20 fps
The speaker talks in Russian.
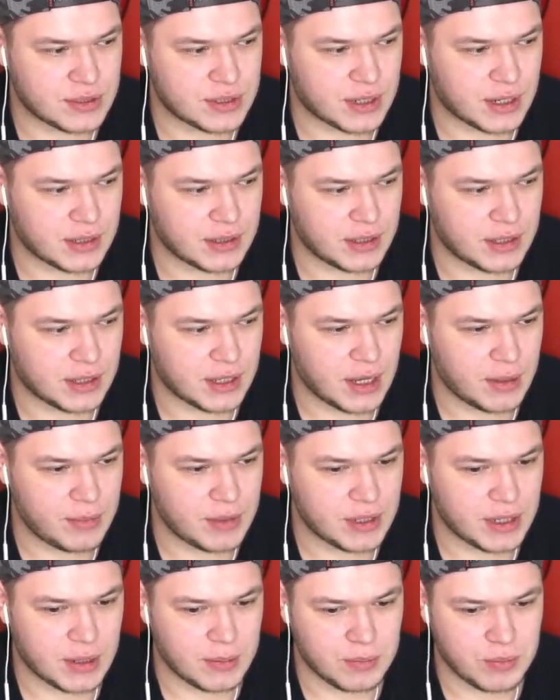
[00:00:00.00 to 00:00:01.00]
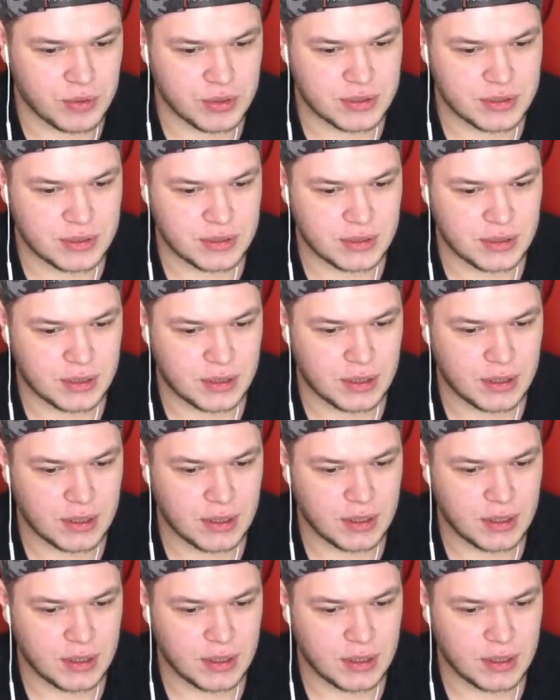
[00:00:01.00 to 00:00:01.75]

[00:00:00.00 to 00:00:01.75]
Сраные камеры обоссанные.